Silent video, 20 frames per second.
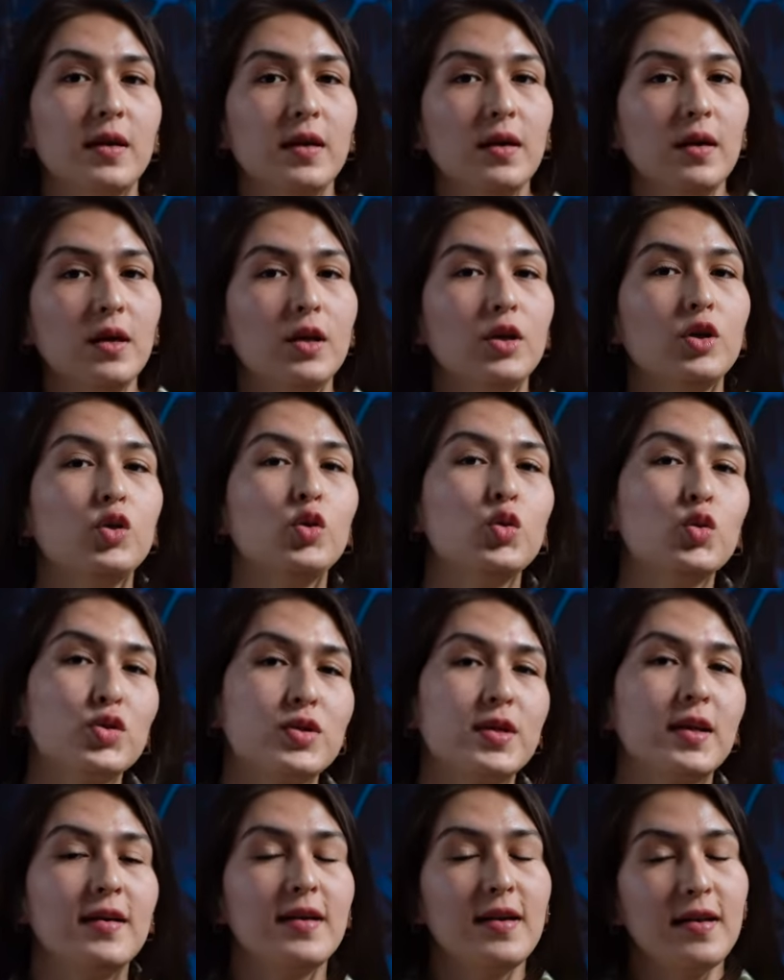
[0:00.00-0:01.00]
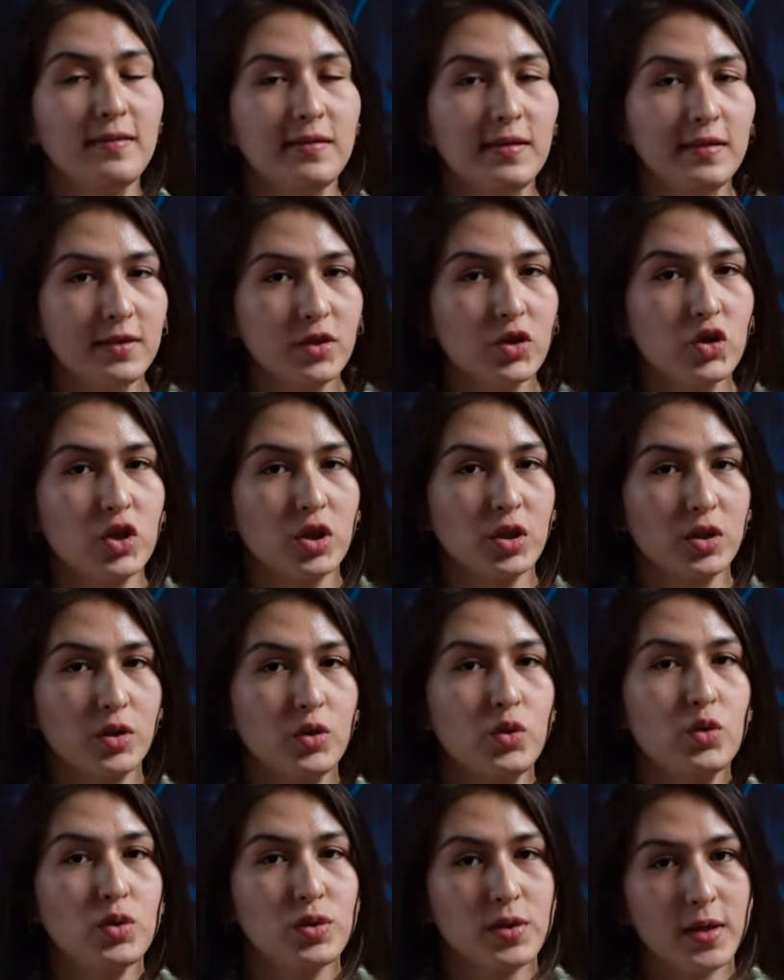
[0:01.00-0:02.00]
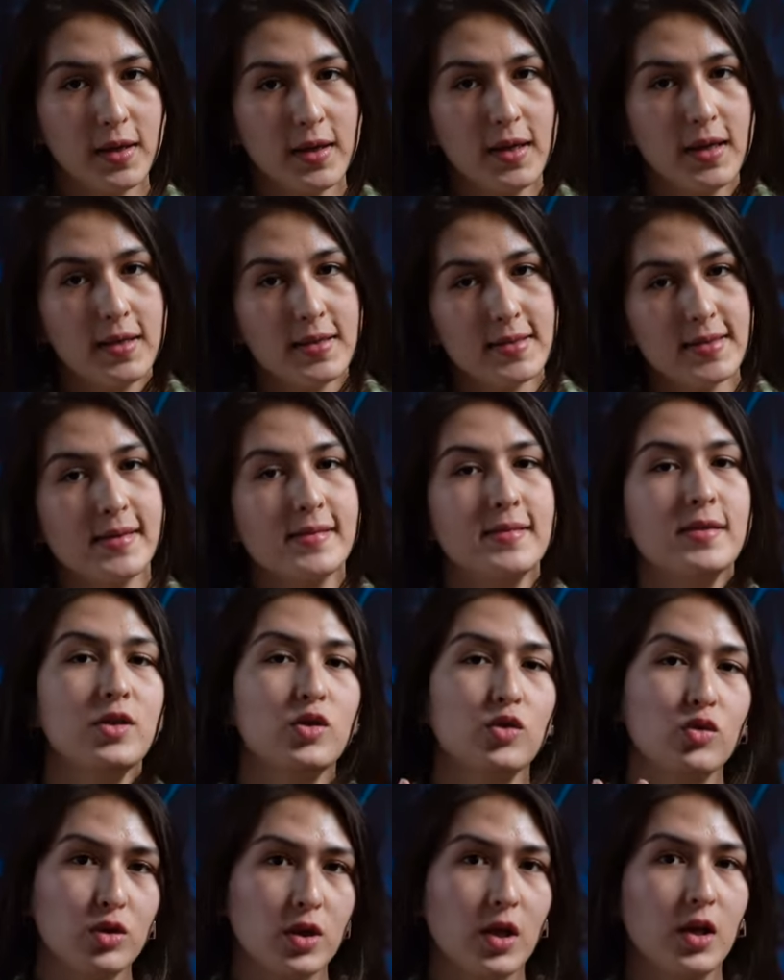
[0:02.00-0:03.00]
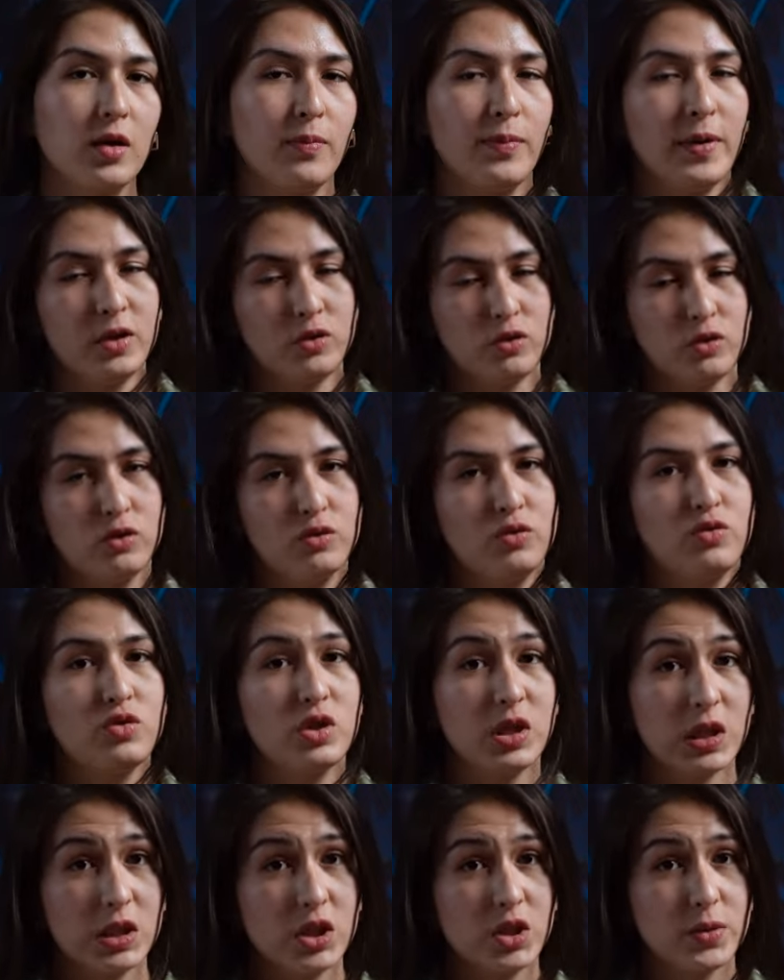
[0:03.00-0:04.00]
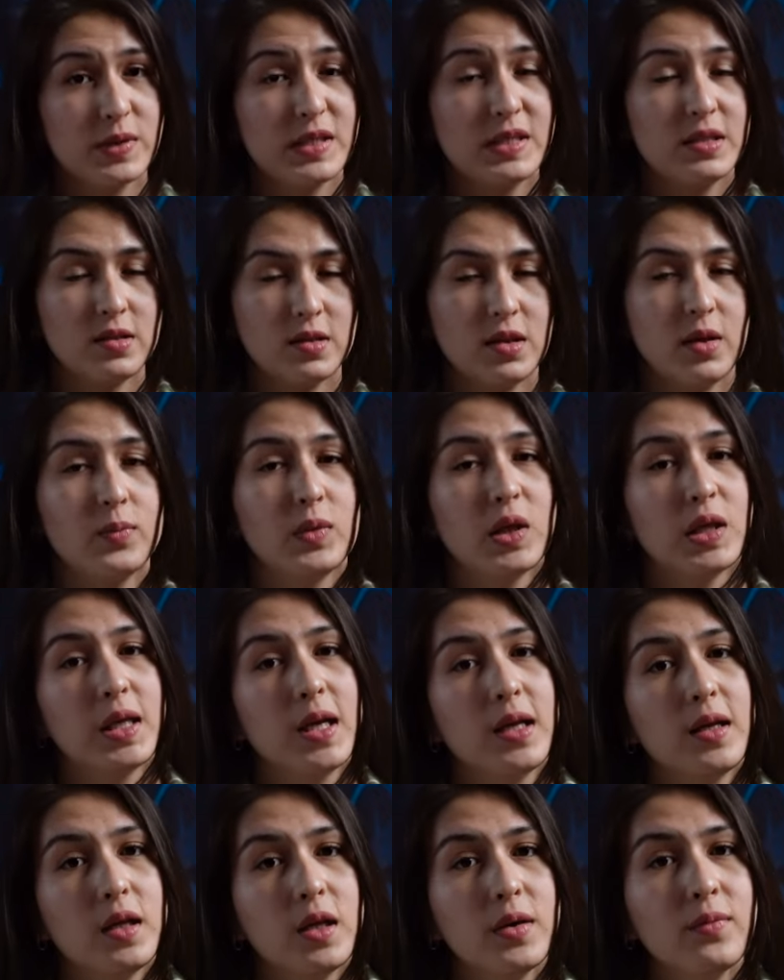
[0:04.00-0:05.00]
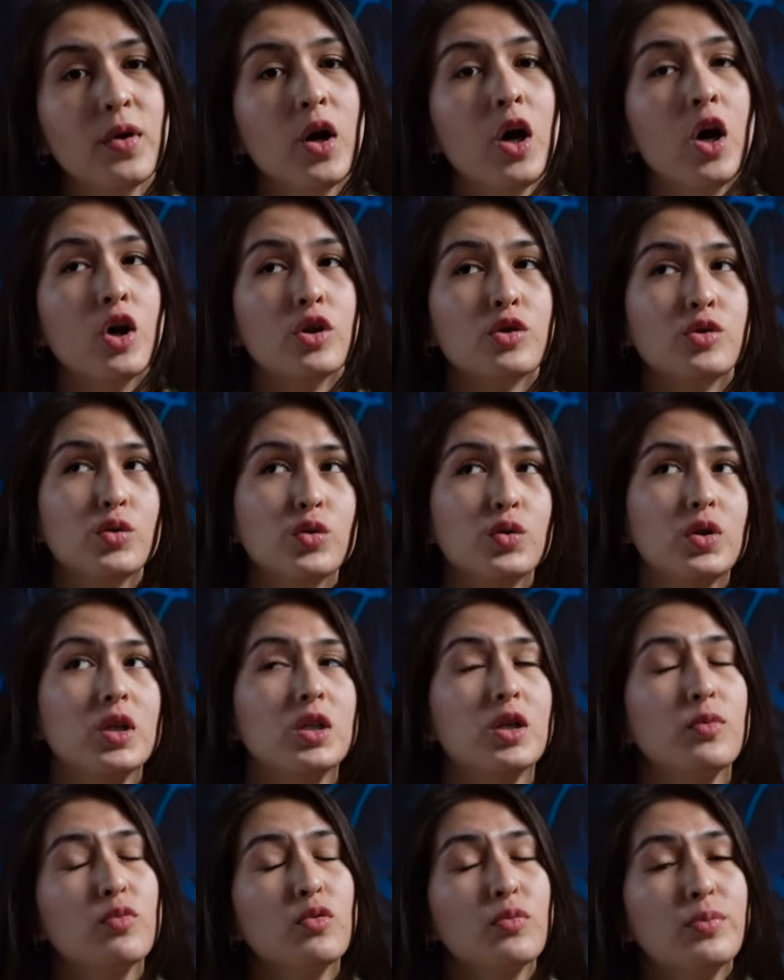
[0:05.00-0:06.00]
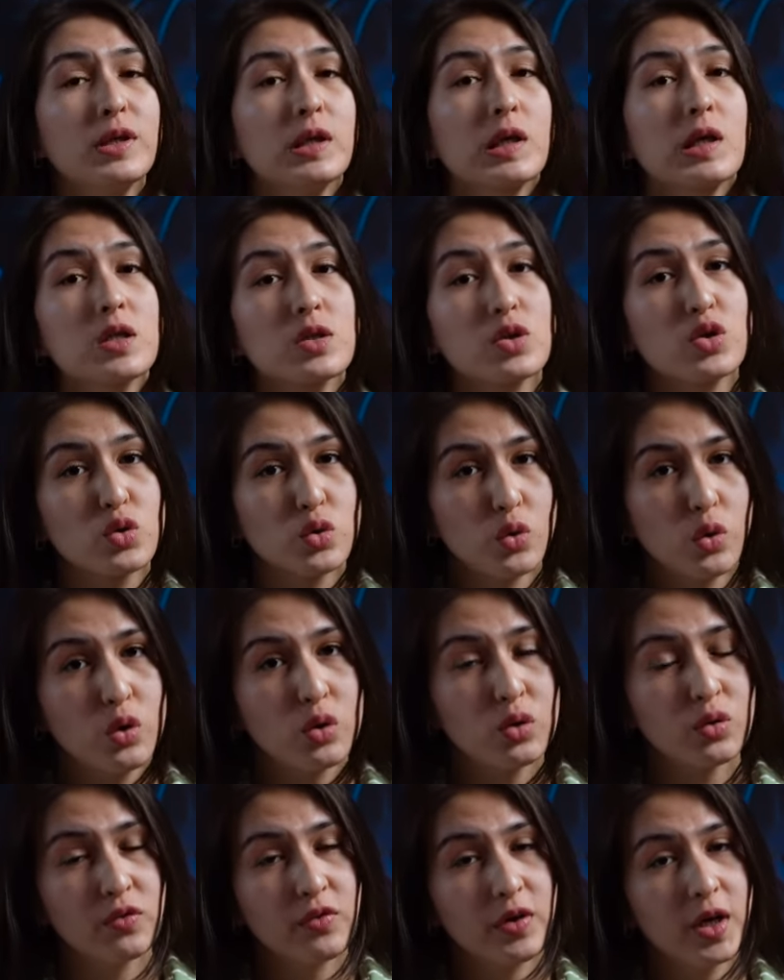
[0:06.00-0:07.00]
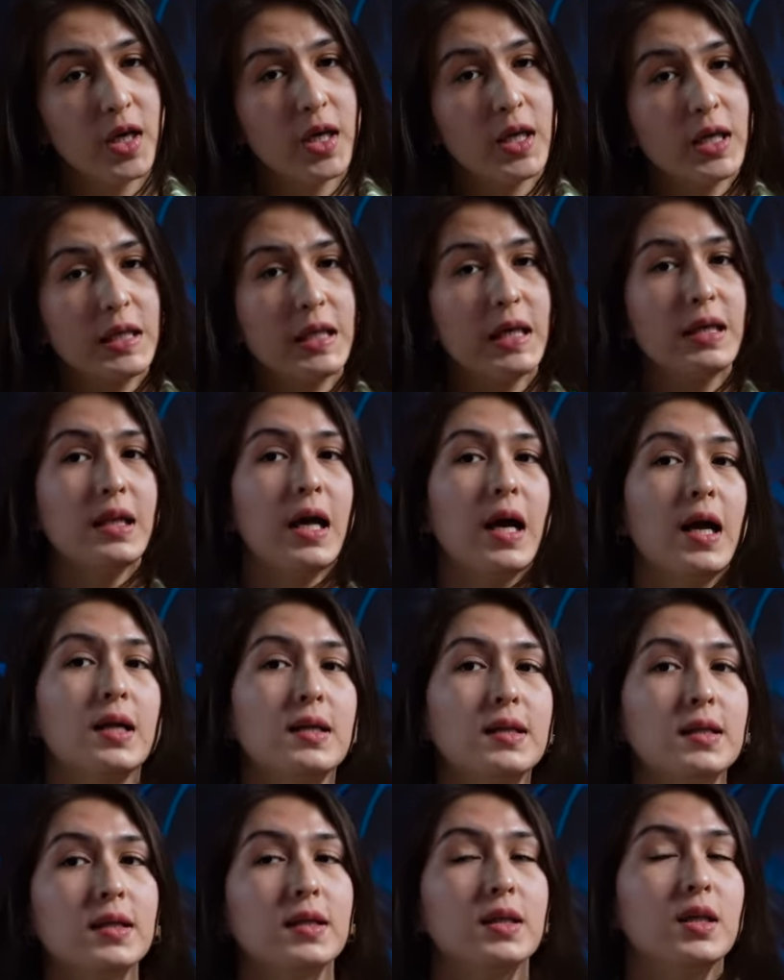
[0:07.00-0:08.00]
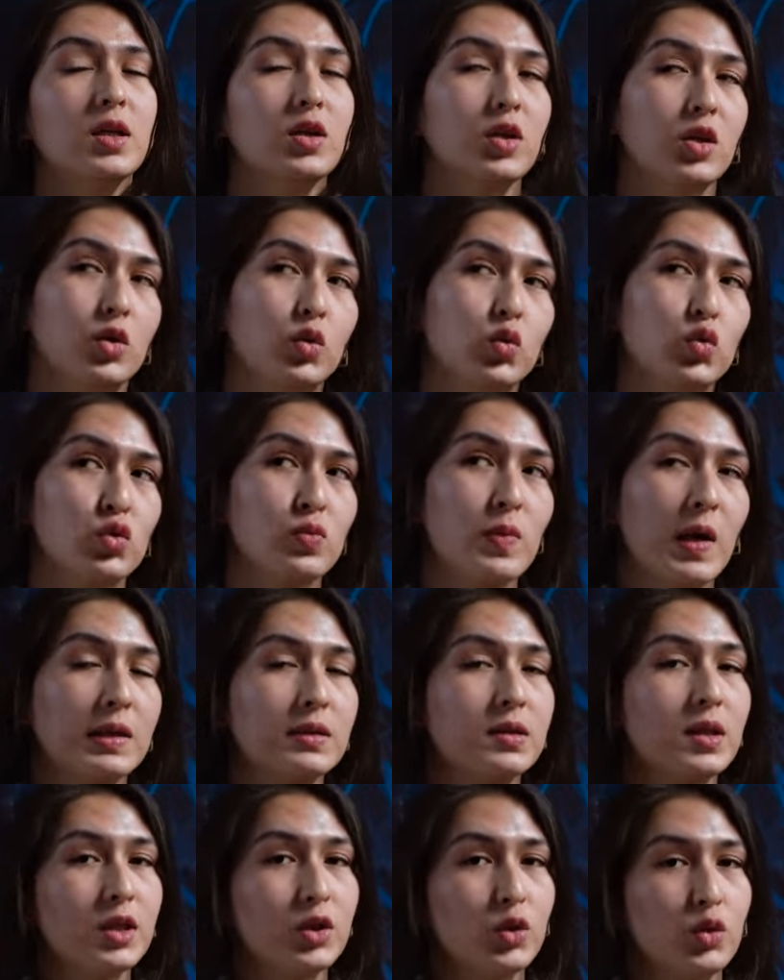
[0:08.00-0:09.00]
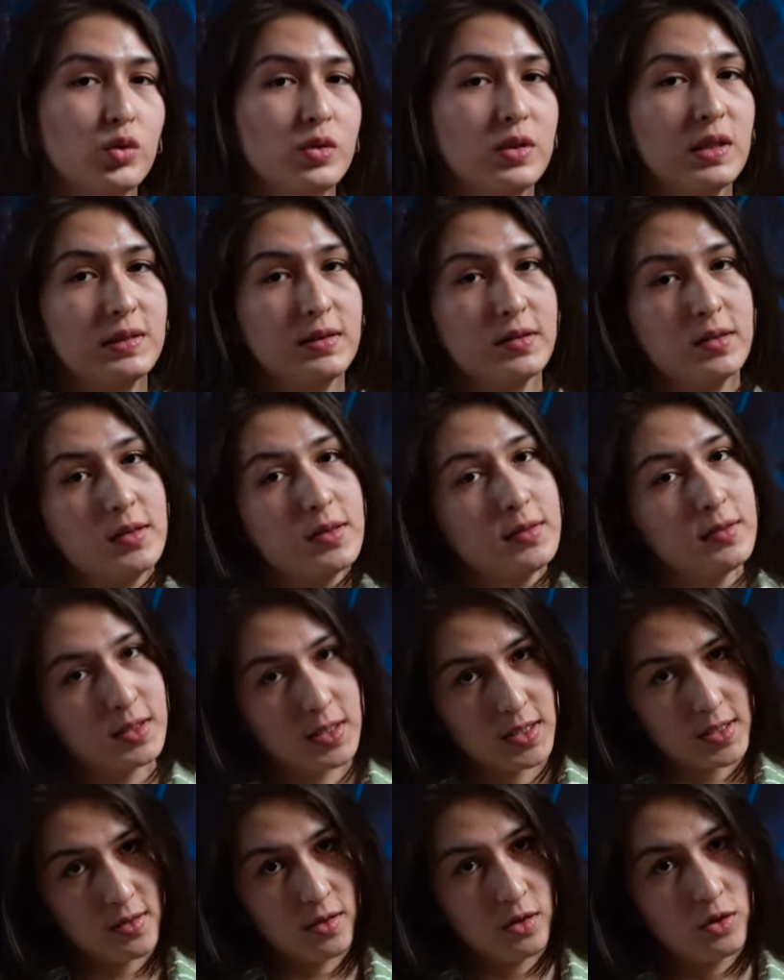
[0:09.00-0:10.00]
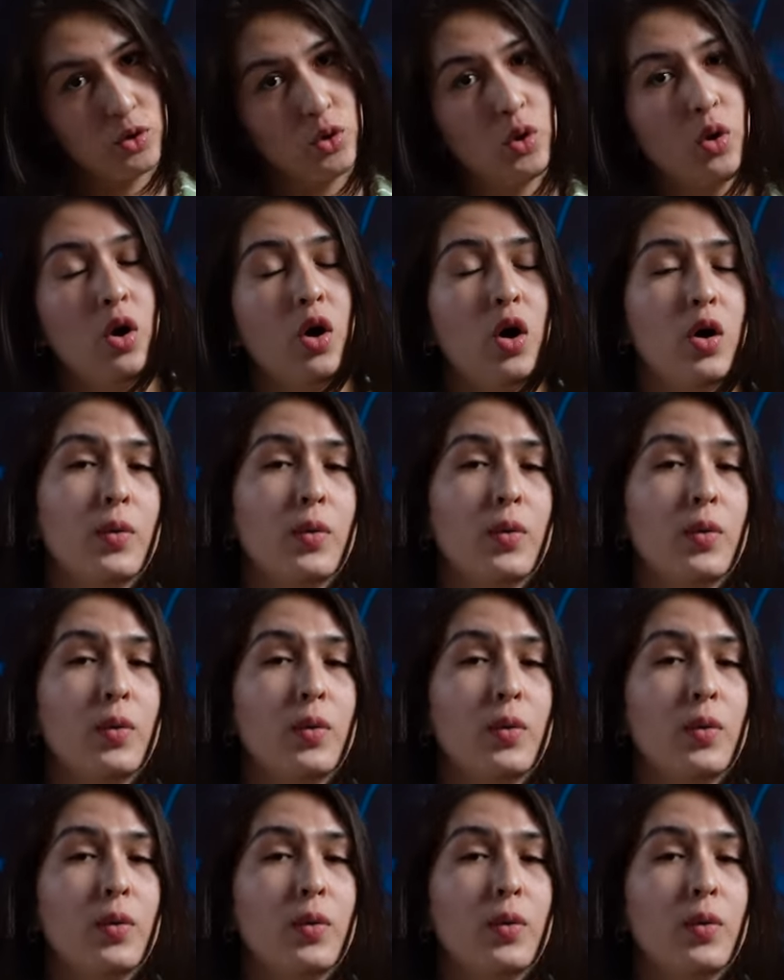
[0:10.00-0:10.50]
de %50'li %50'sizin %50 patronun çalışma sistemine geleyim. Türkiye'de bu biraz zor ve genelde ya uzmanlar %40'ını kazanıyor,